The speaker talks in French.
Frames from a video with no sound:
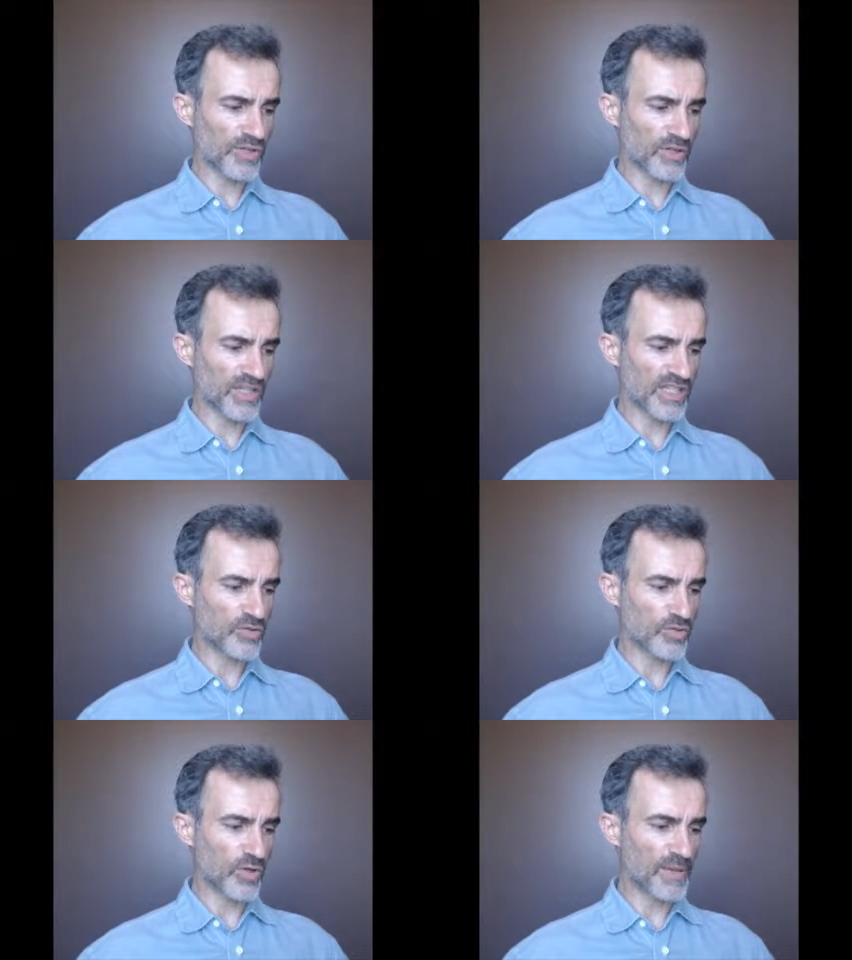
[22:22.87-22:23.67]
sans les
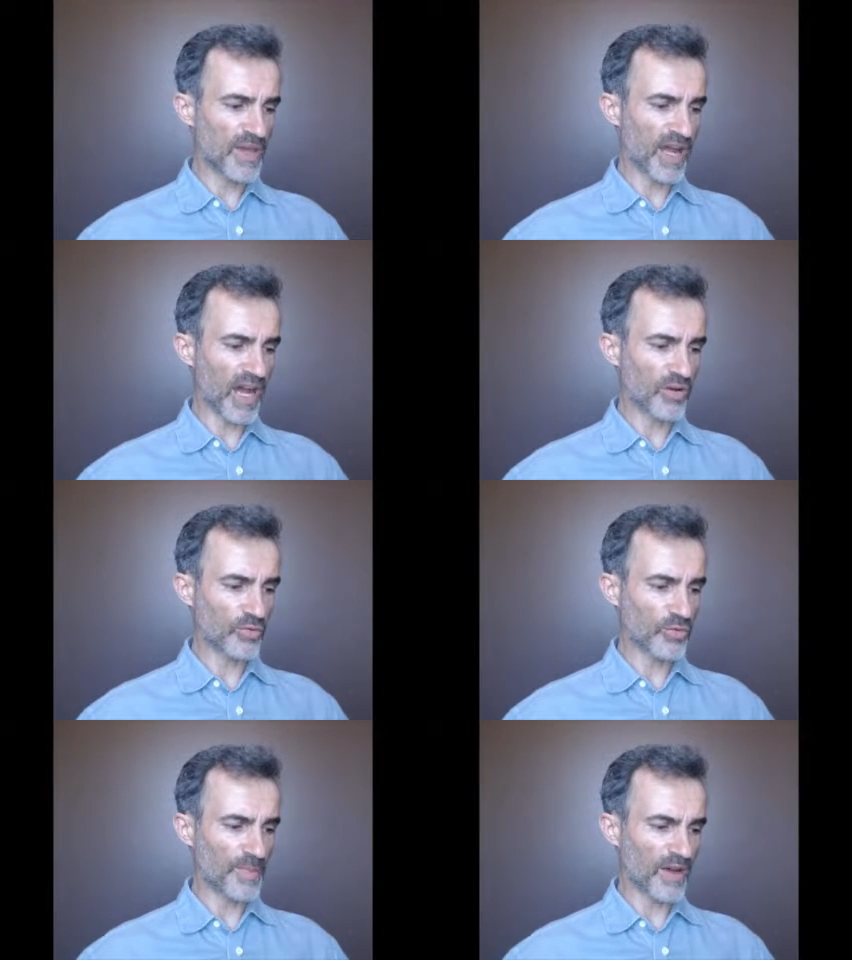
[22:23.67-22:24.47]
études libérales
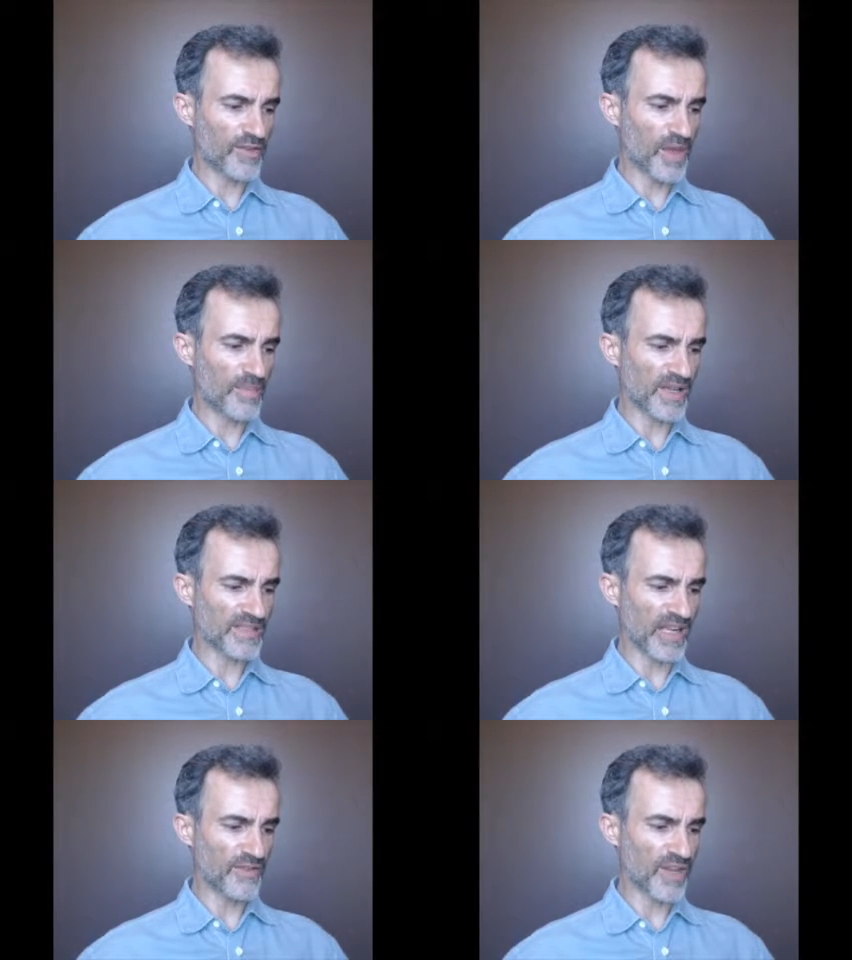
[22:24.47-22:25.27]
on ne parvient
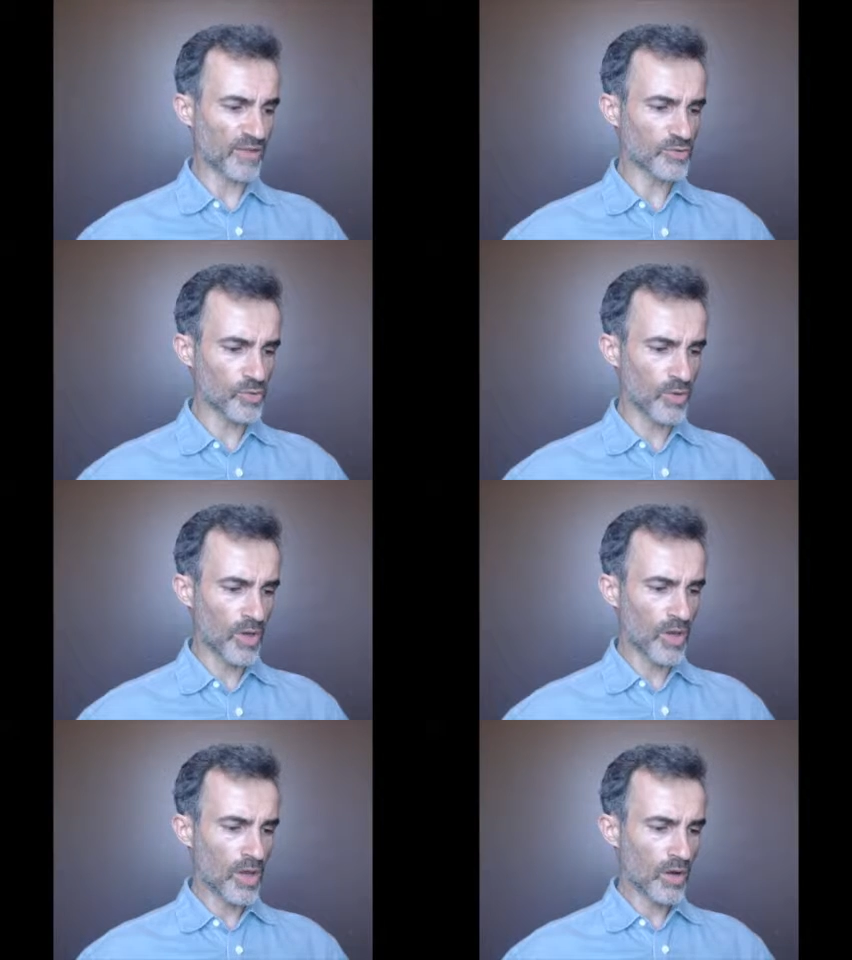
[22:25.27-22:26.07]
pas à la vertu,